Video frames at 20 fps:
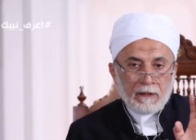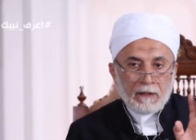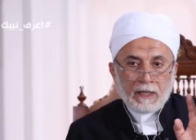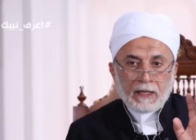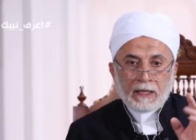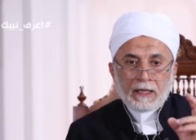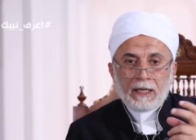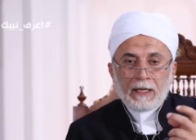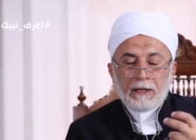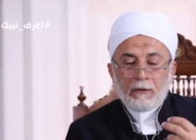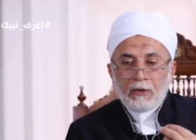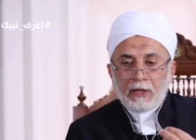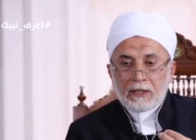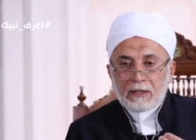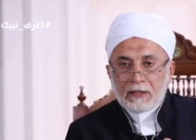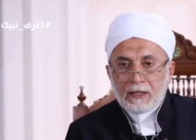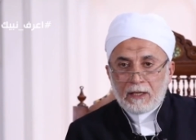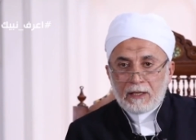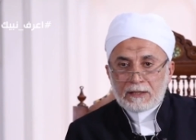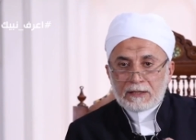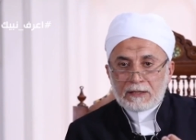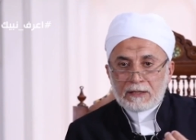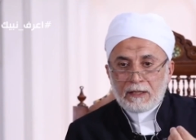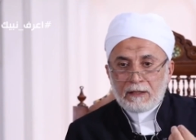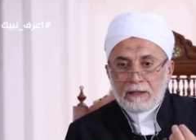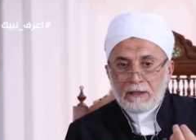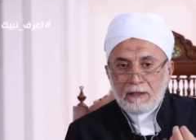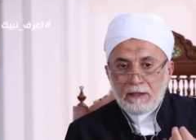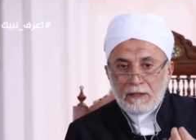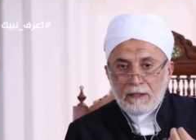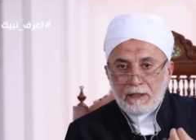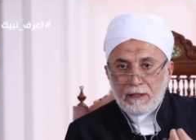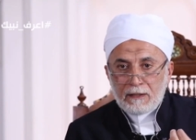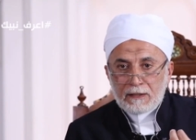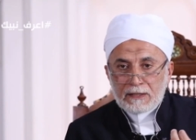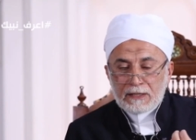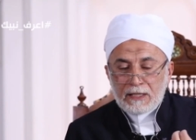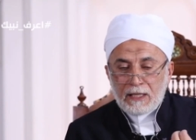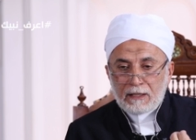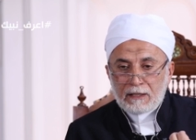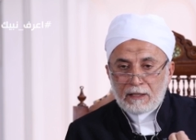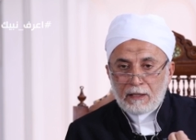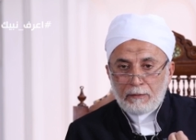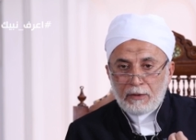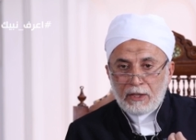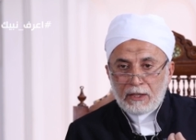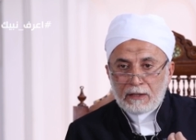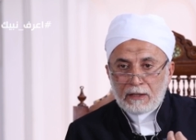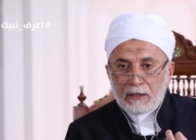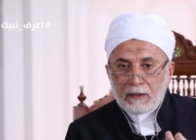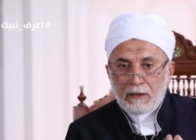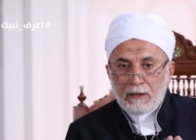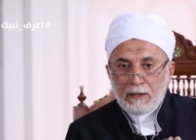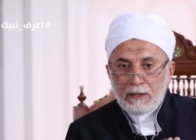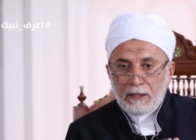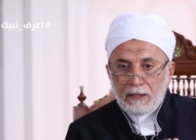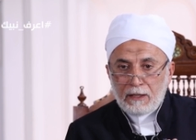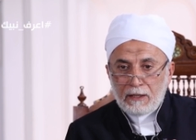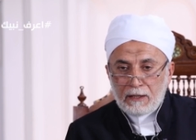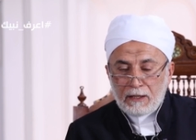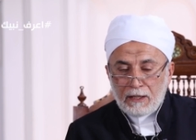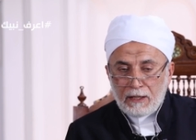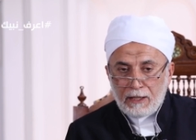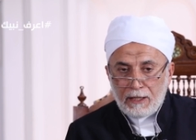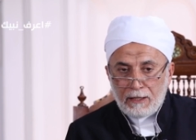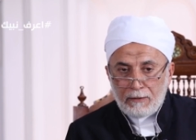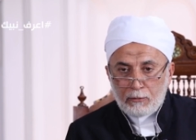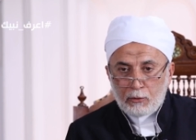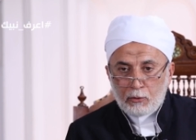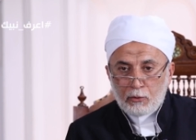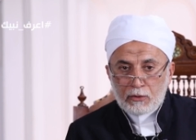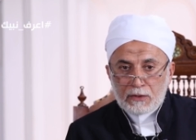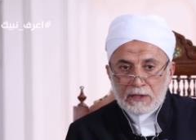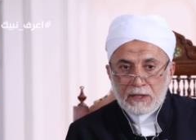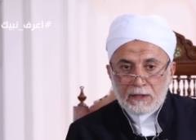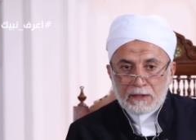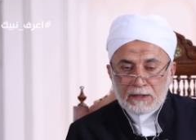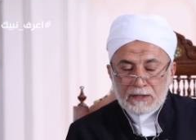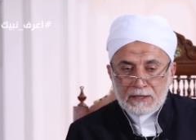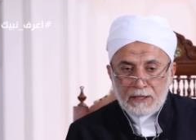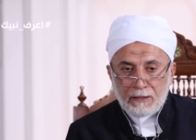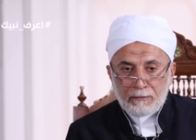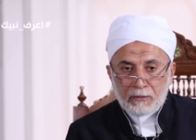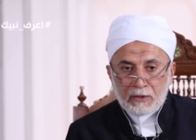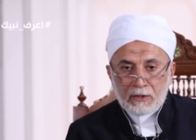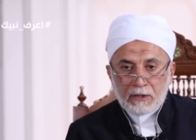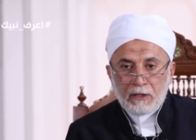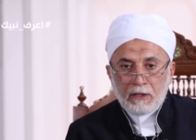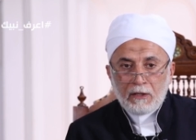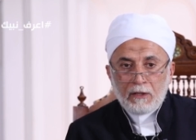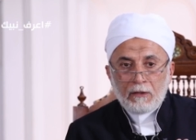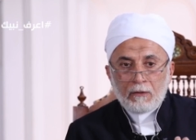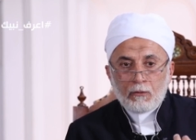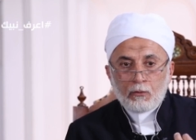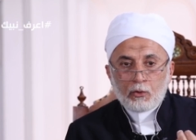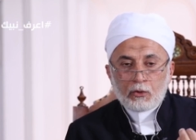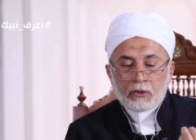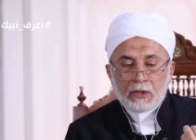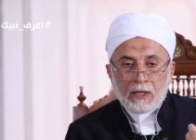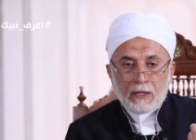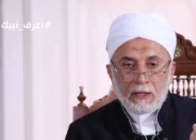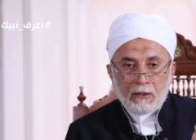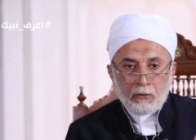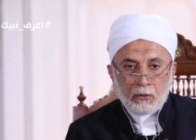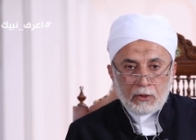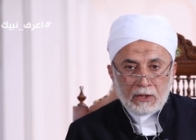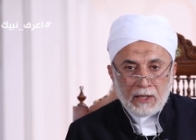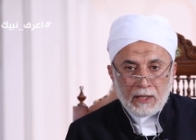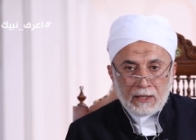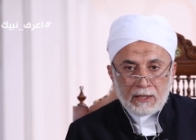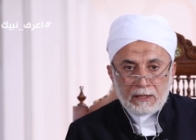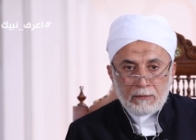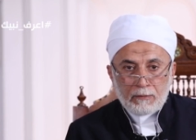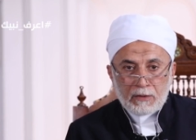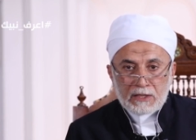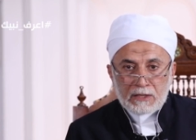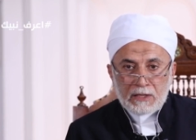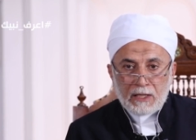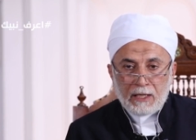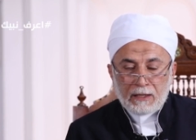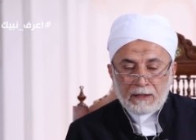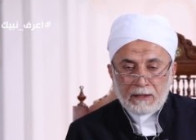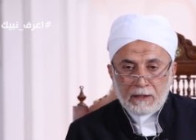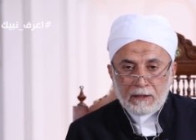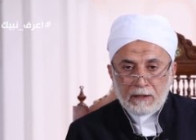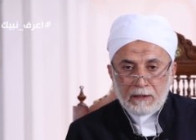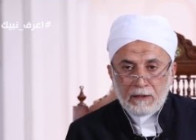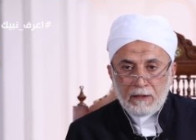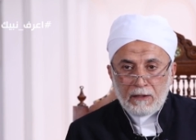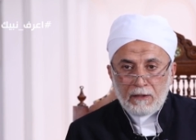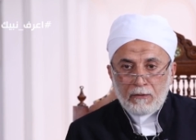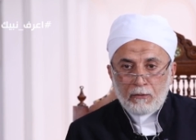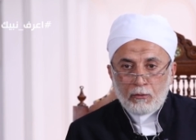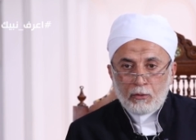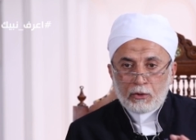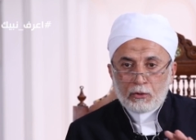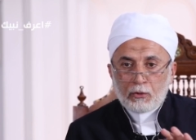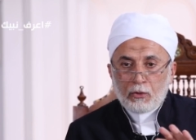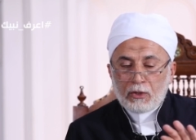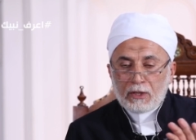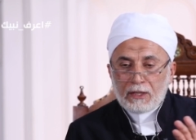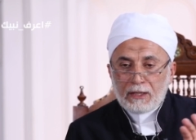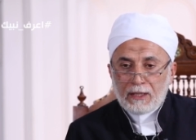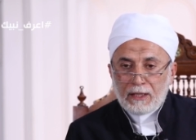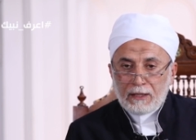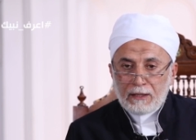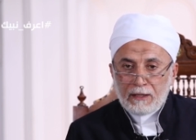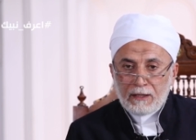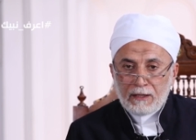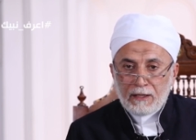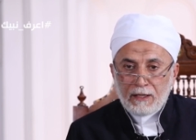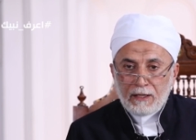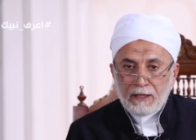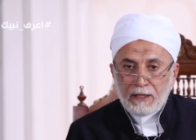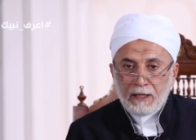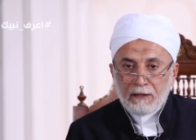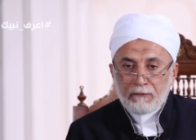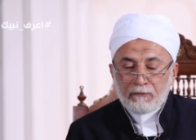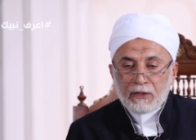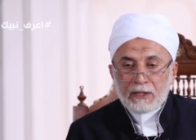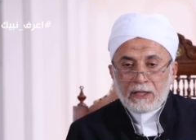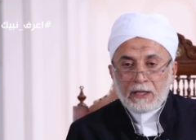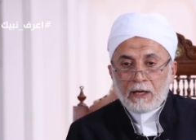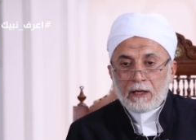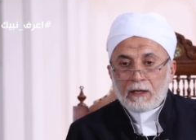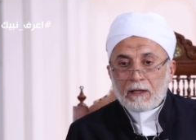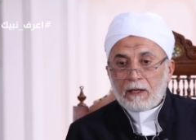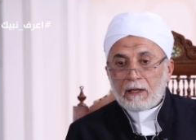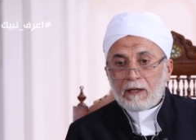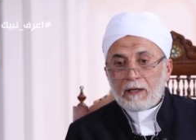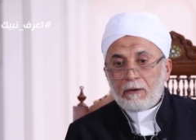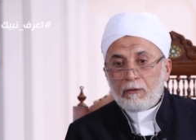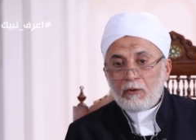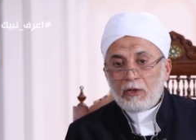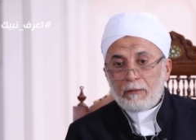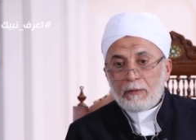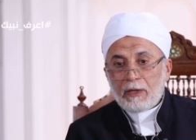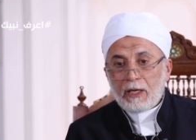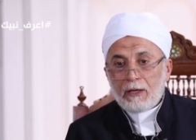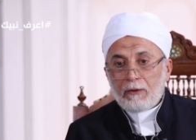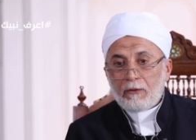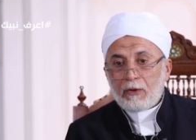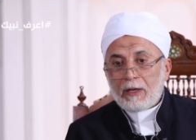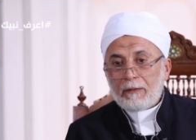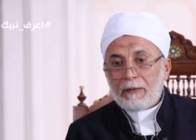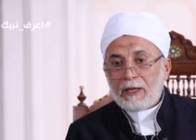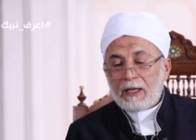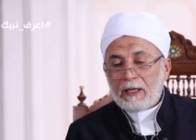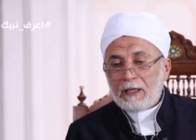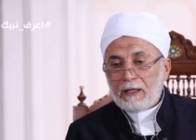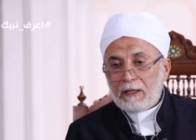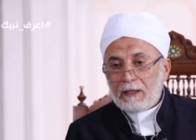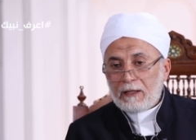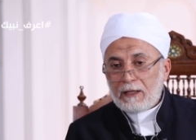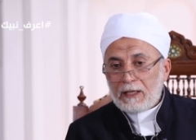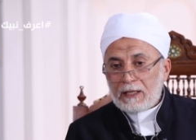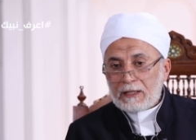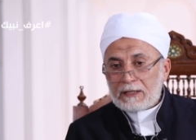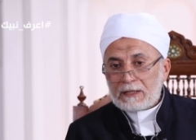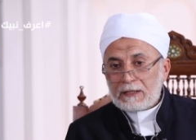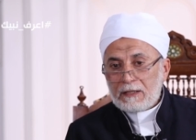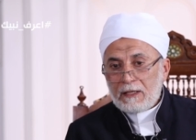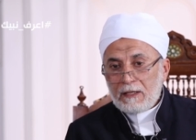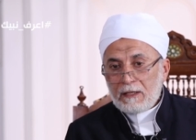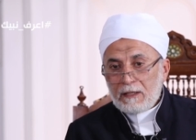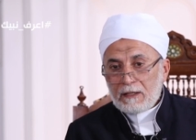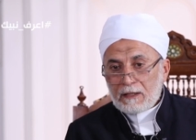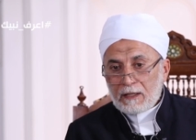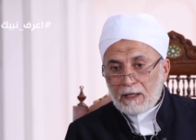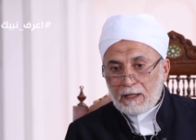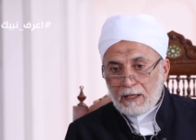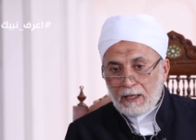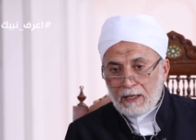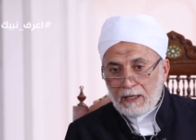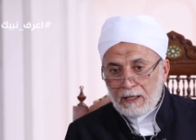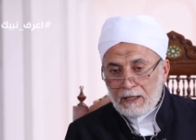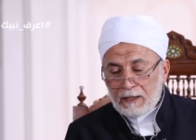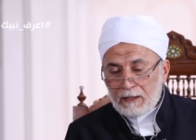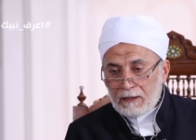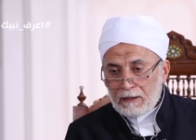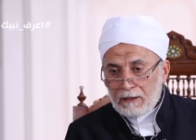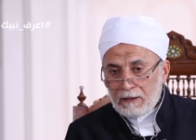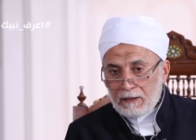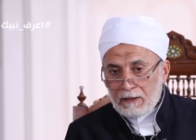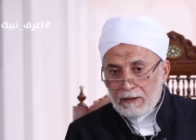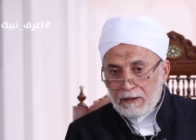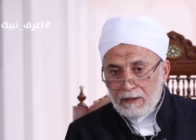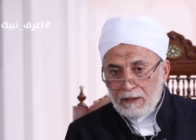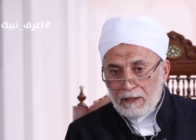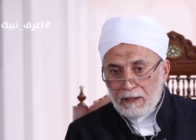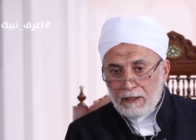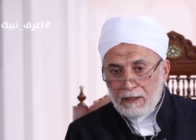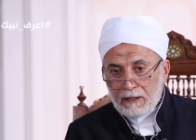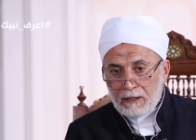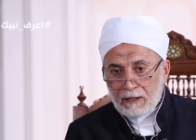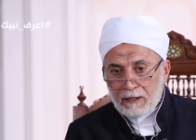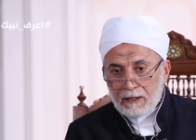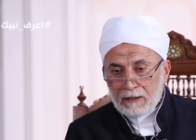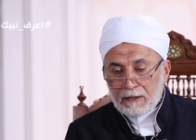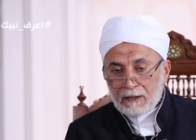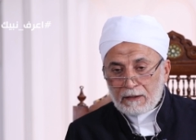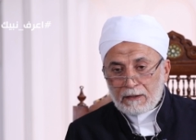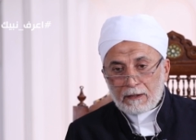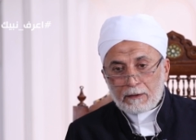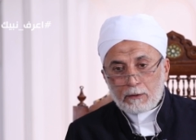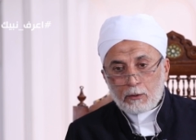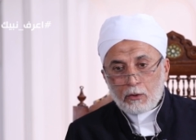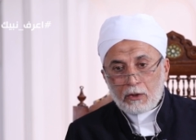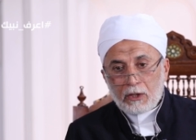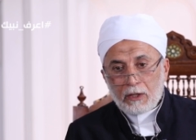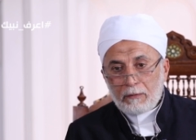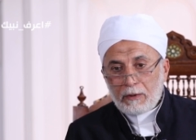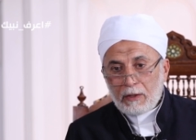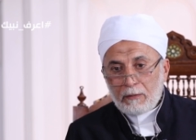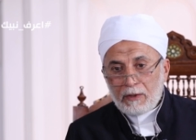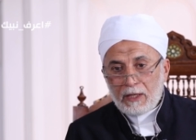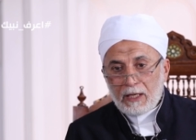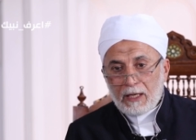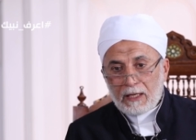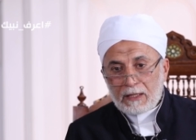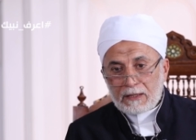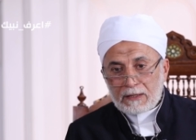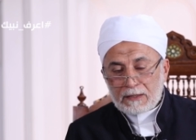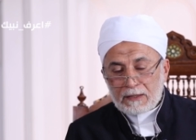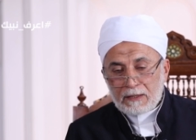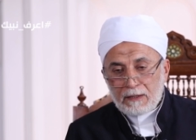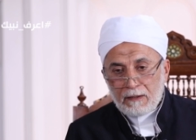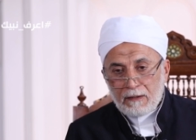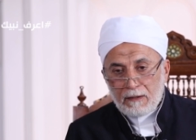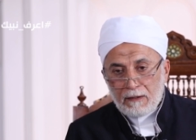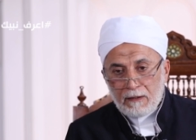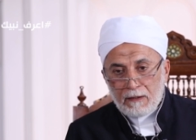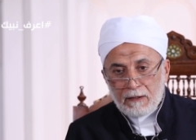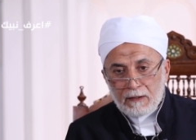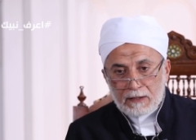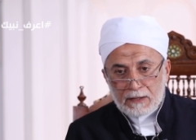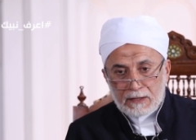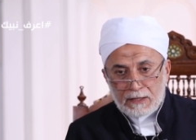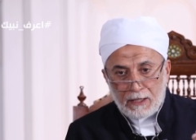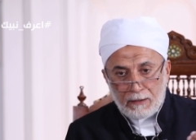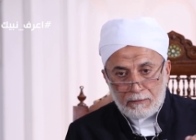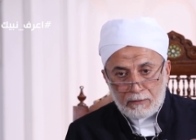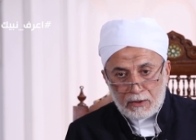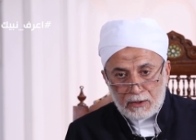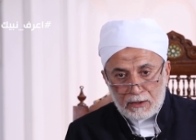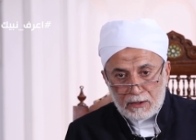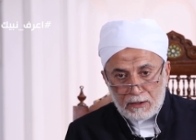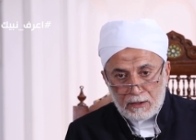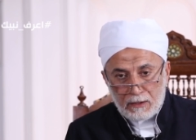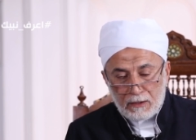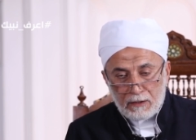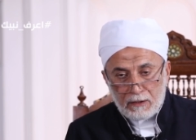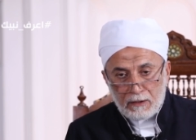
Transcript: لكن لو انت اصلا انسان طبيعتك قليل الكلام تؤثر الصمت وتأدي مصلحتك وتعرض عن الجاهلين فدي اخلاق قويمه اوعى بقى الناس تجعلك ايه انك انت تتركها بل بالعكس الصمت